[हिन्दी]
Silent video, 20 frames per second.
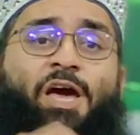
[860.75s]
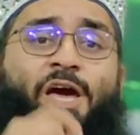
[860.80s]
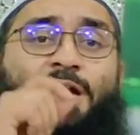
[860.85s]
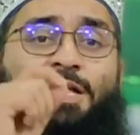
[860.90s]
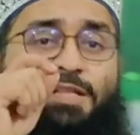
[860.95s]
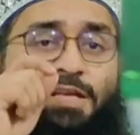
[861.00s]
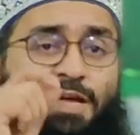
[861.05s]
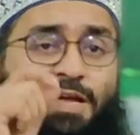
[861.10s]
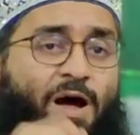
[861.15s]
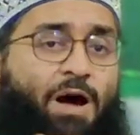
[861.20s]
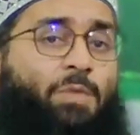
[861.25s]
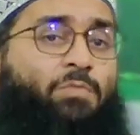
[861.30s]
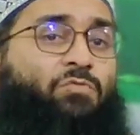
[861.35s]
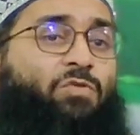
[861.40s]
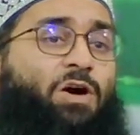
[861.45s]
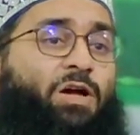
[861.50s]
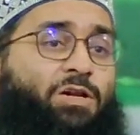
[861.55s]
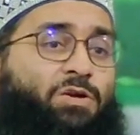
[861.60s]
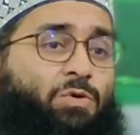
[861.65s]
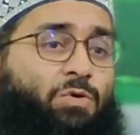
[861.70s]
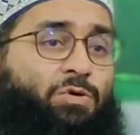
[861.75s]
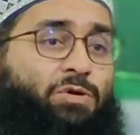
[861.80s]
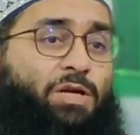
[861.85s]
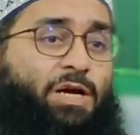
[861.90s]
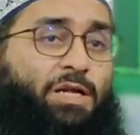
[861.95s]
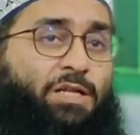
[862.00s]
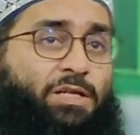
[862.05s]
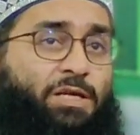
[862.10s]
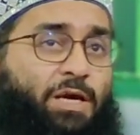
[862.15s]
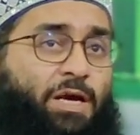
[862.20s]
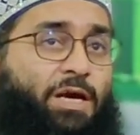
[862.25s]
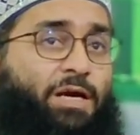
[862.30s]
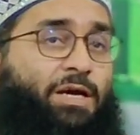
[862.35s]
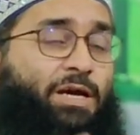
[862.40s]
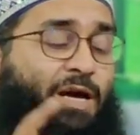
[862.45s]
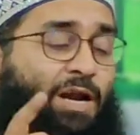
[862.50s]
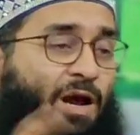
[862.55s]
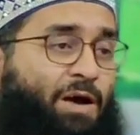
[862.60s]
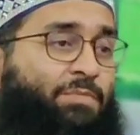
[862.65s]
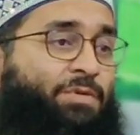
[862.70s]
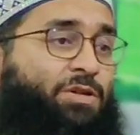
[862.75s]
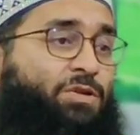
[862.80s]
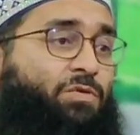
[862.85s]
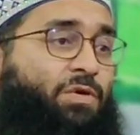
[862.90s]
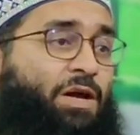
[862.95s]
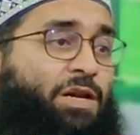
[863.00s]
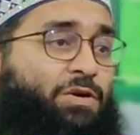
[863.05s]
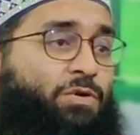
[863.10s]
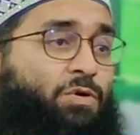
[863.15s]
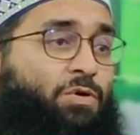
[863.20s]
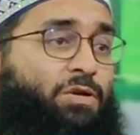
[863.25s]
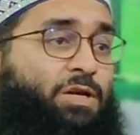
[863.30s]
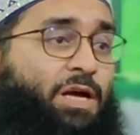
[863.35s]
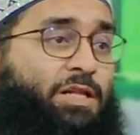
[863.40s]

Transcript: एहतराम वाली हो जाती है करामत वाली हो